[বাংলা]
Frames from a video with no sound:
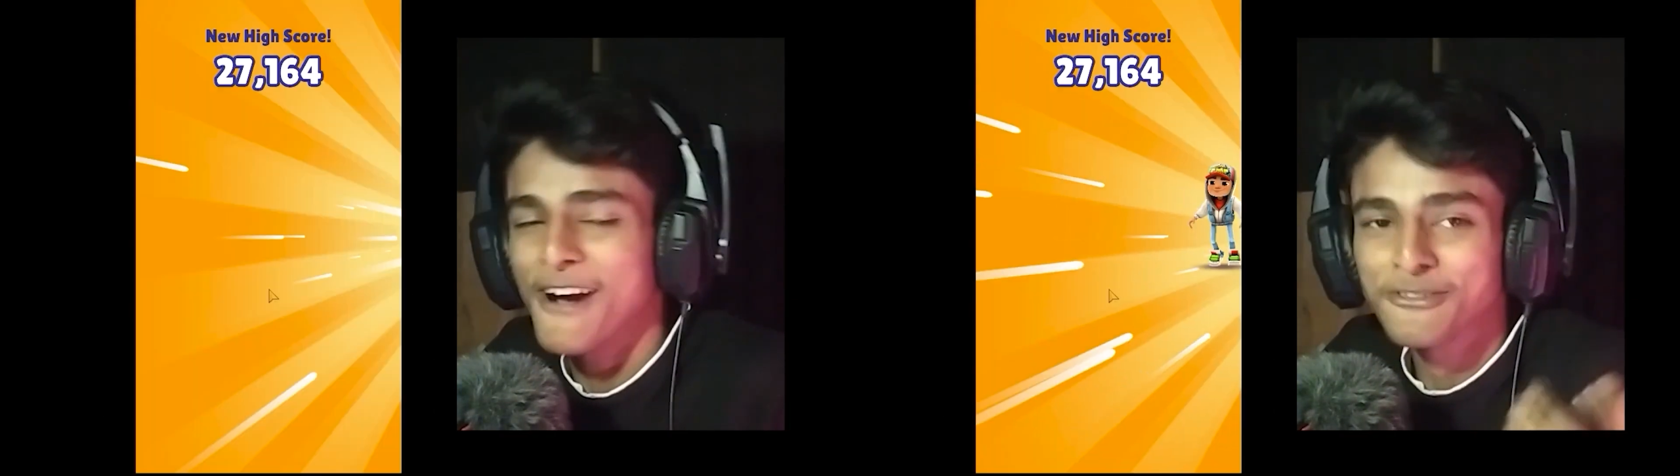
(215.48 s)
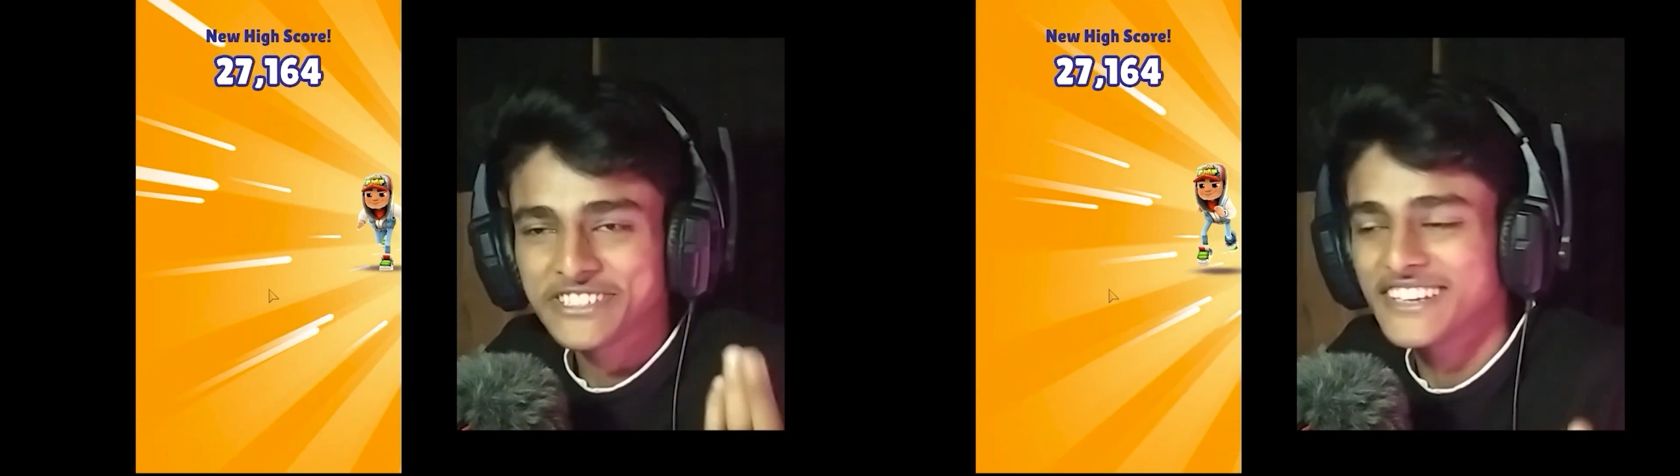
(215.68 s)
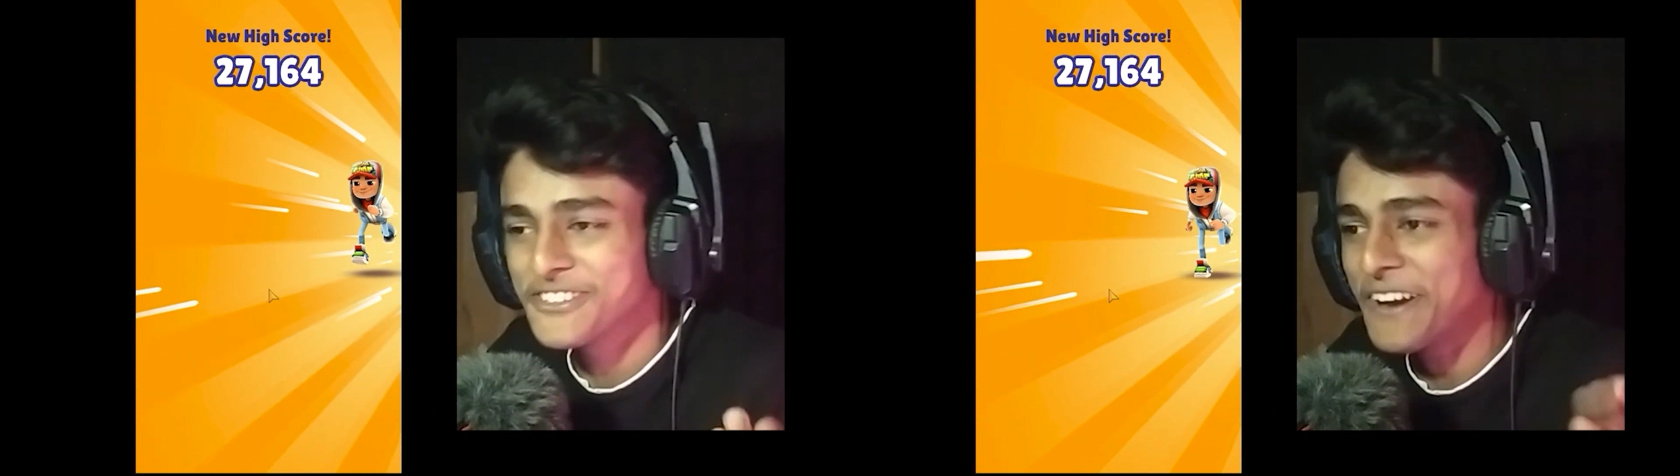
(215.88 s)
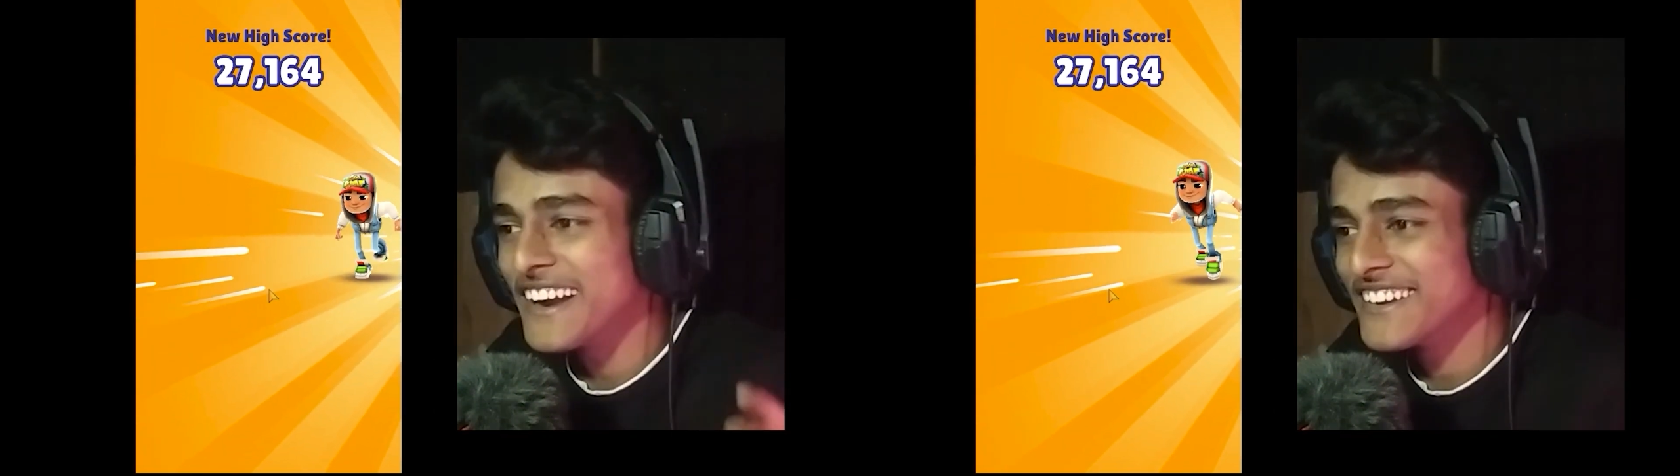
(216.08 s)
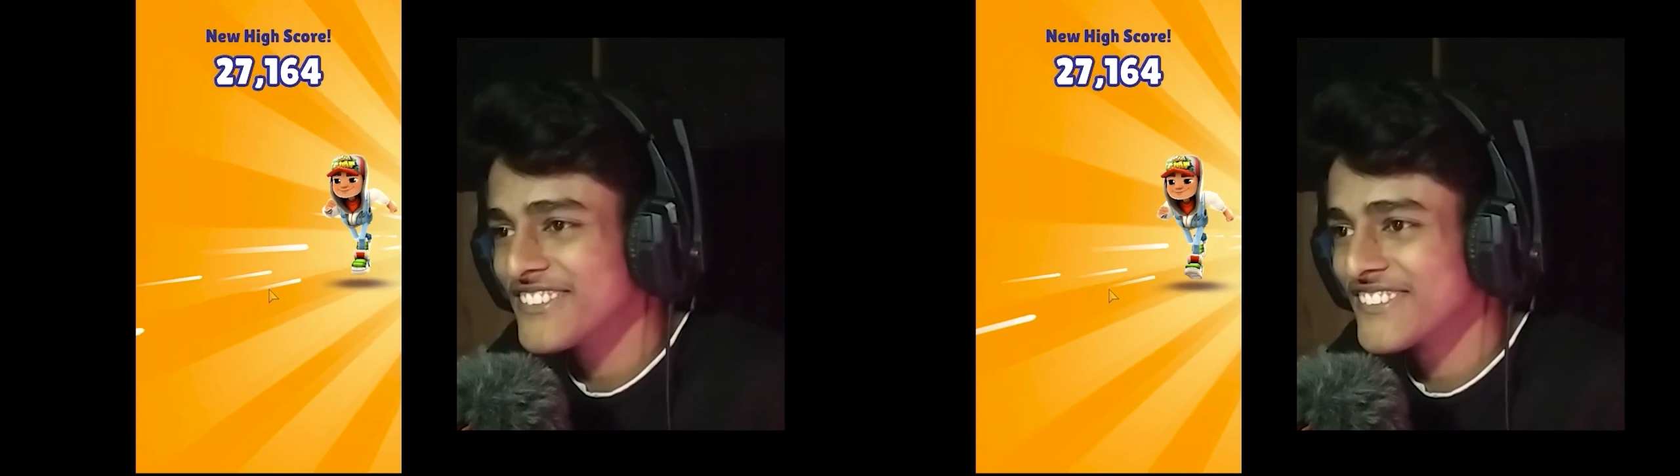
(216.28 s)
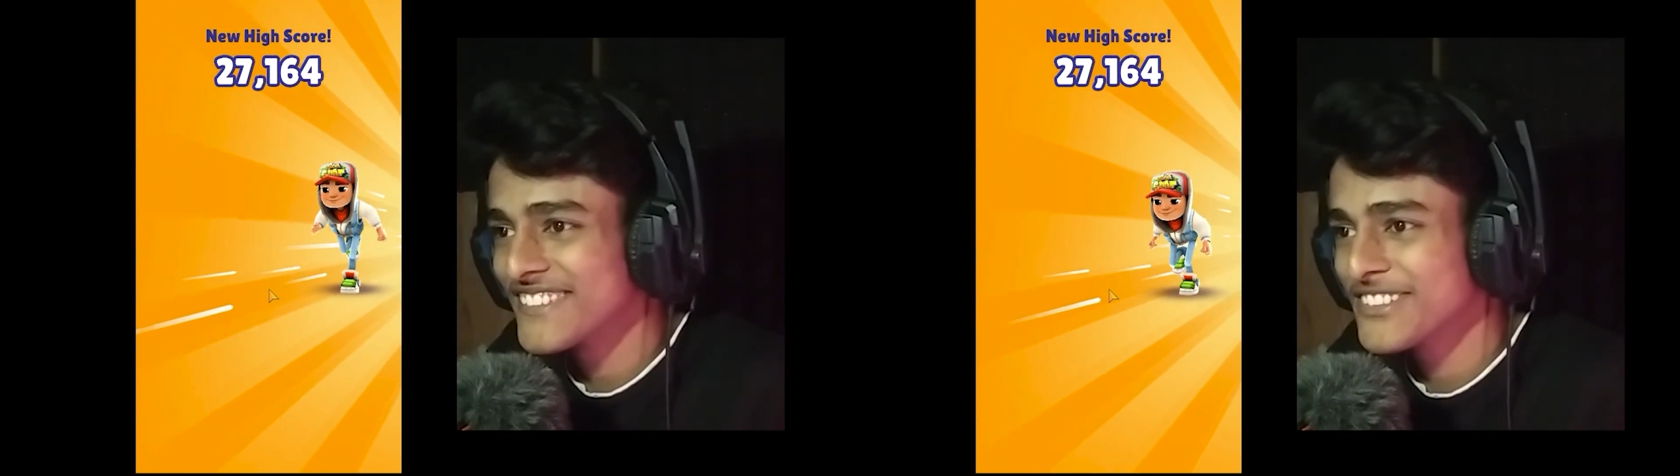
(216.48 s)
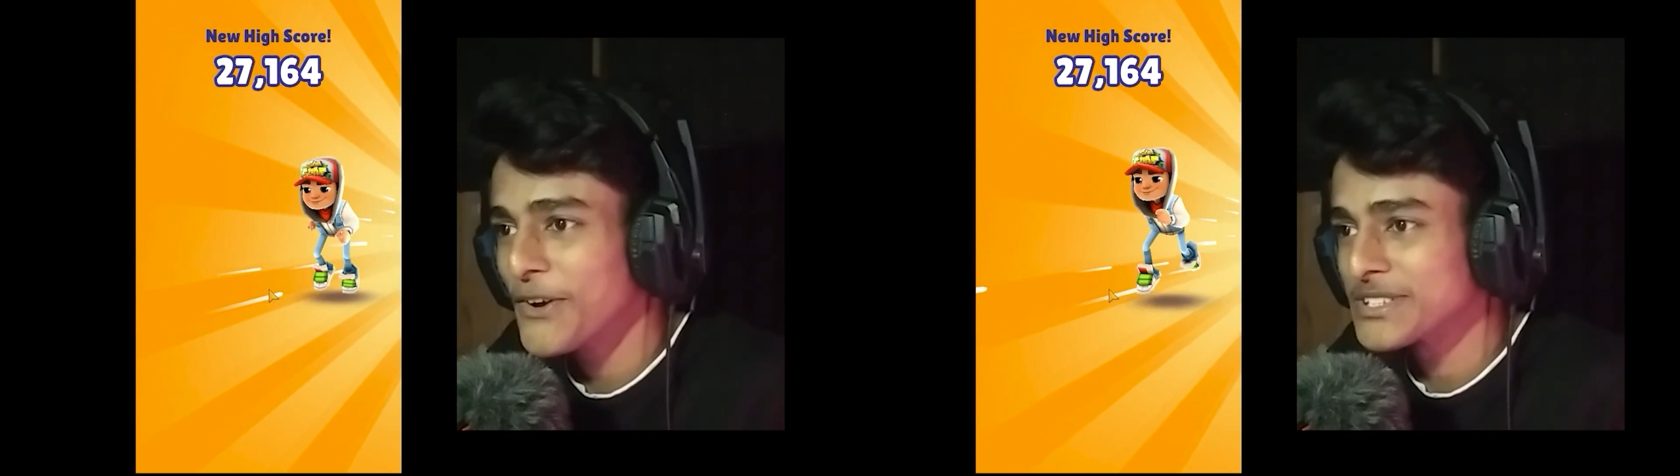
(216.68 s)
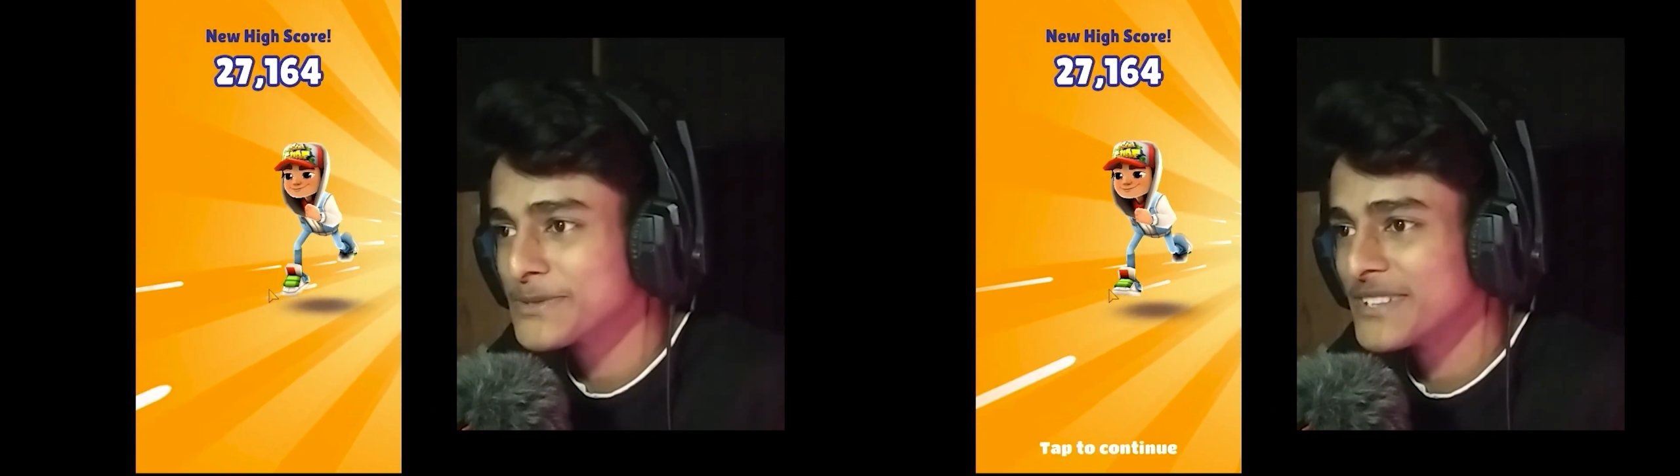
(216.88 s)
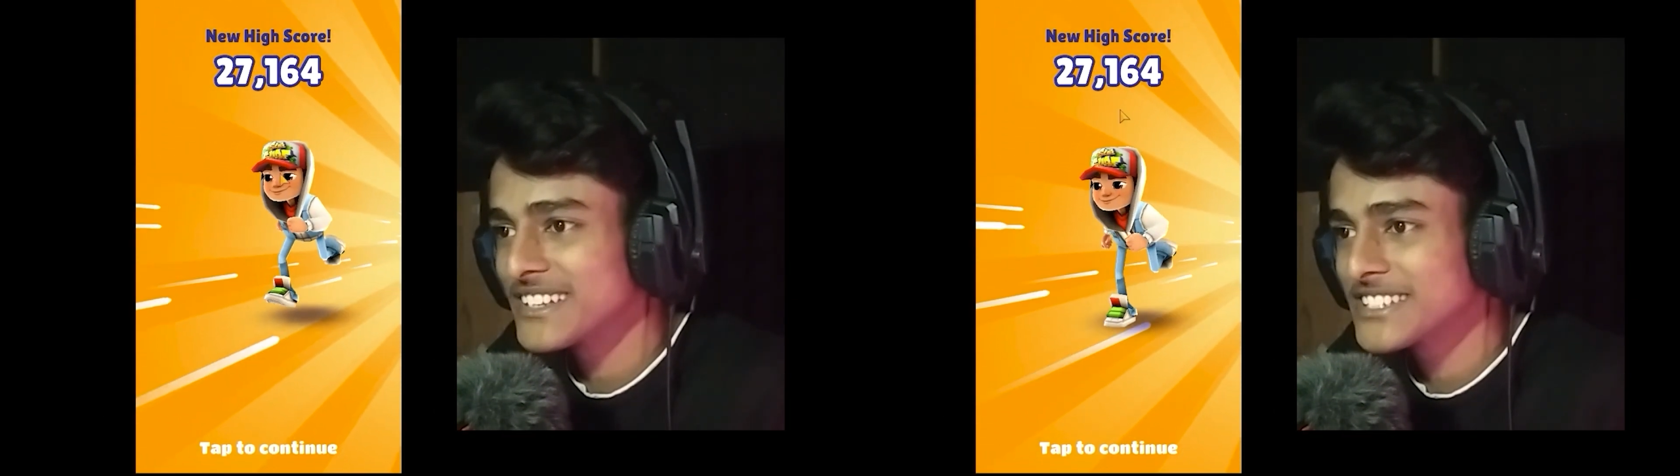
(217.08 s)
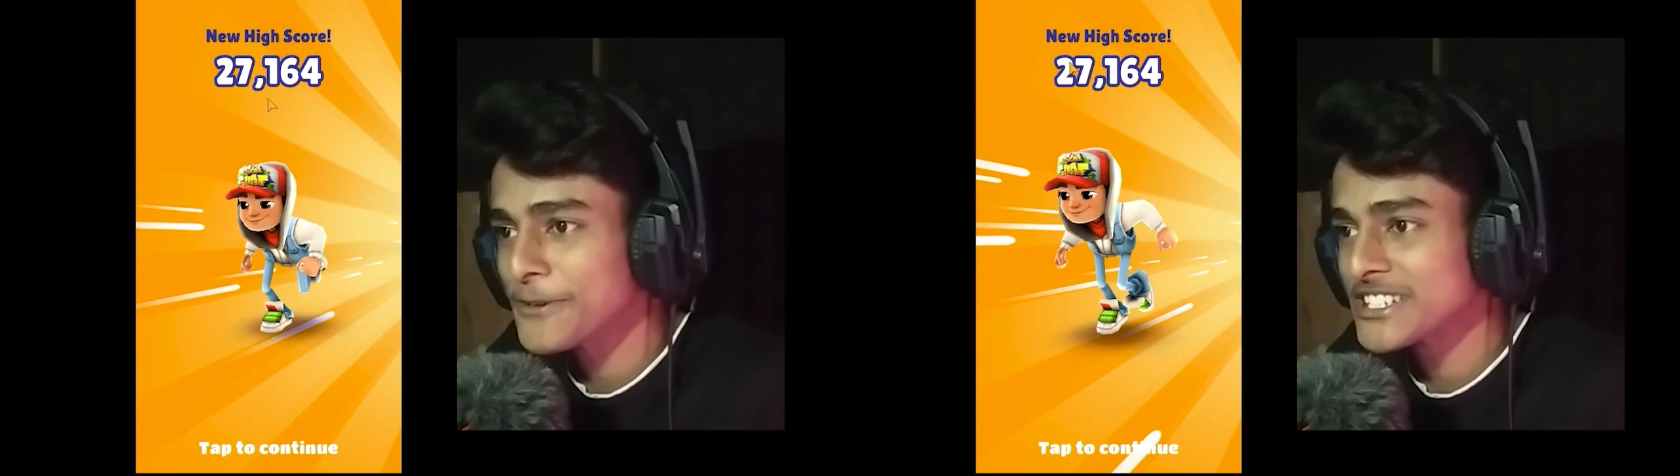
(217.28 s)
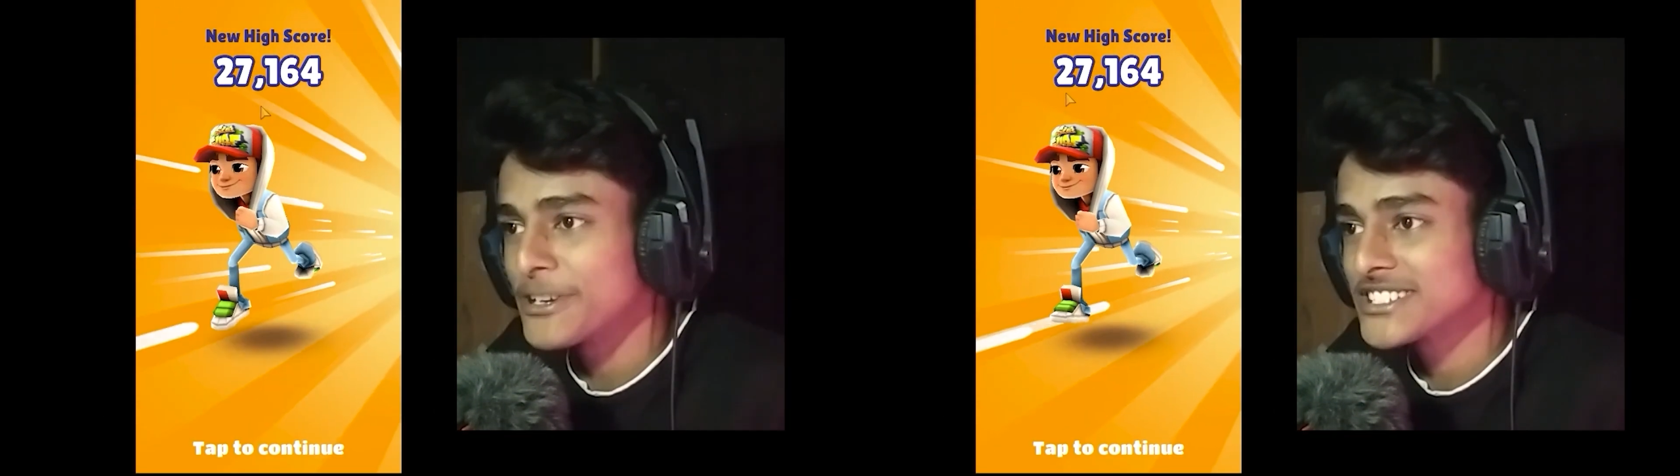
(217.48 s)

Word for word: মাউস একটু কন্ট্রোল করতে অসুবিধা হচ্ছে